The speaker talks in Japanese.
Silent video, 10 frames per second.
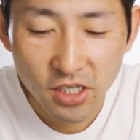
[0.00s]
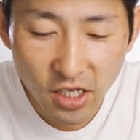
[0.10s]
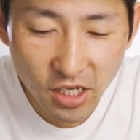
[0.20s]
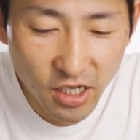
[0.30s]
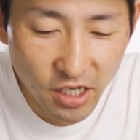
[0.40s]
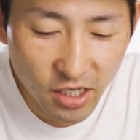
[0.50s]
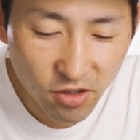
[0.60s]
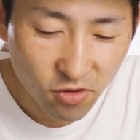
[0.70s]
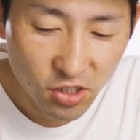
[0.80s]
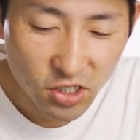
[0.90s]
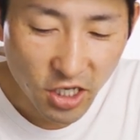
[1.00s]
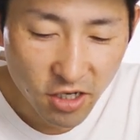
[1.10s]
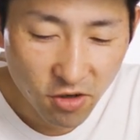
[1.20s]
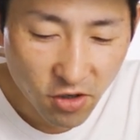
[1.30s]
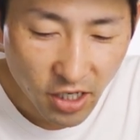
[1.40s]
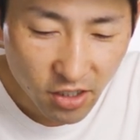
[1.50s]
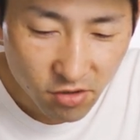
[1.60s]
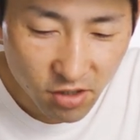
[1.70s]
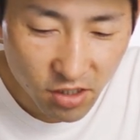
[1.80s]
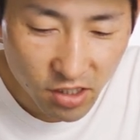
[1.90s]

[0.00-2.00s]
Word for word: で、えっと、にせんごひゃくに